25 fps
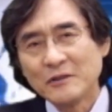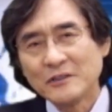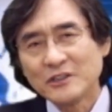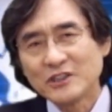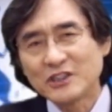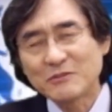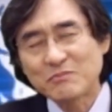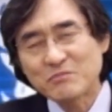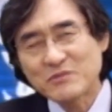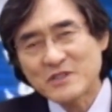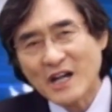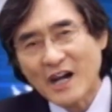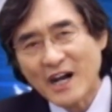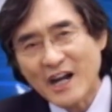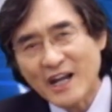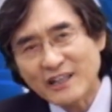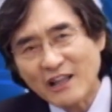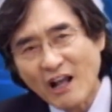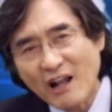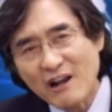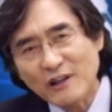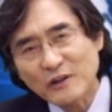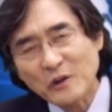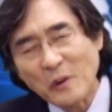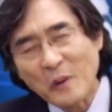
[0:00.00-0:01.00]
십자가에
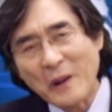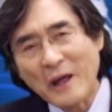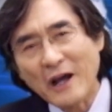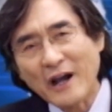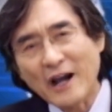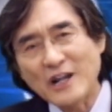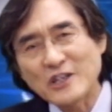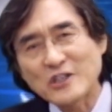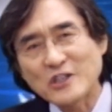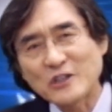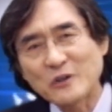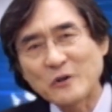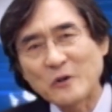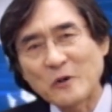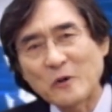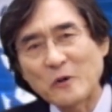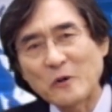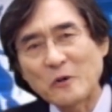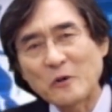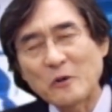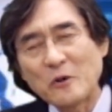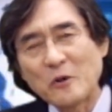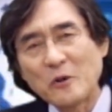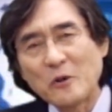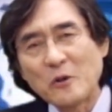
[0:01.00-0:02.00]
달려
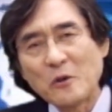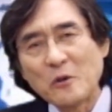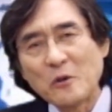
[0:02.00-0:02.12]
돌아가시고